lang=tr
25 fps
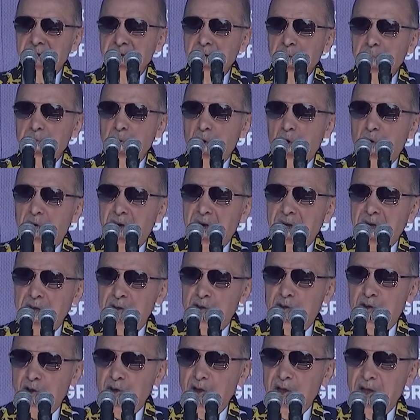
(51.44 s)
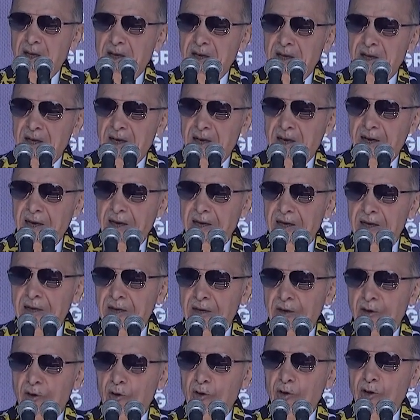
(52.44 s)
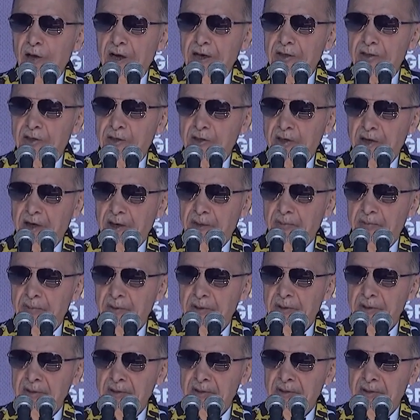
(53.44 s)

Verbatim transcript: Kendi provokasyonlarıyla olay çıkarıp